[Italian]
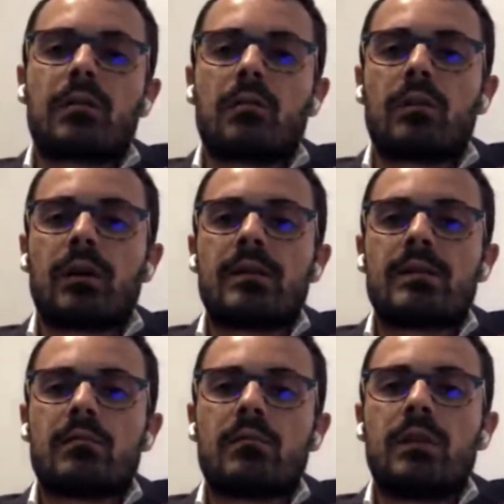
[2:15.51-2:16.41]

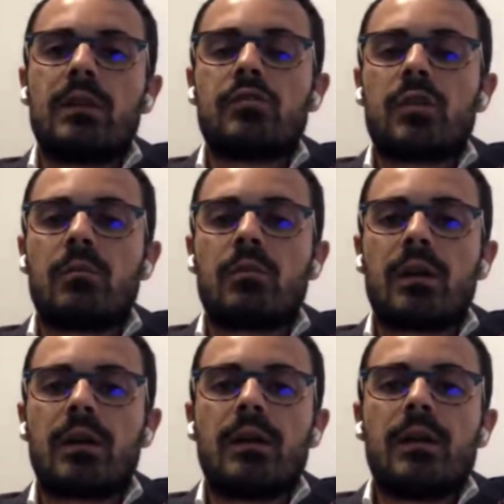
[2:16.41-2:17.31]
percorrenza. Quindi
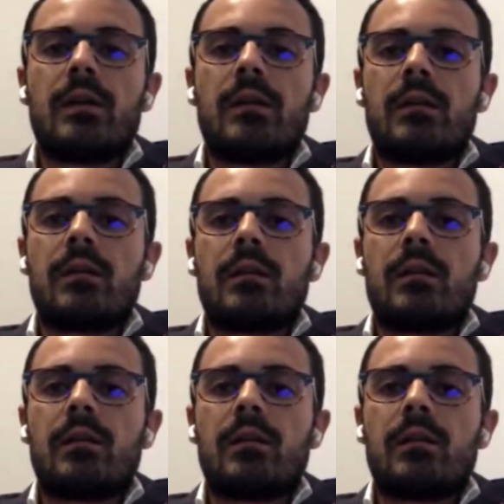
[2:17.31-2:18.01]
diciamo che eh,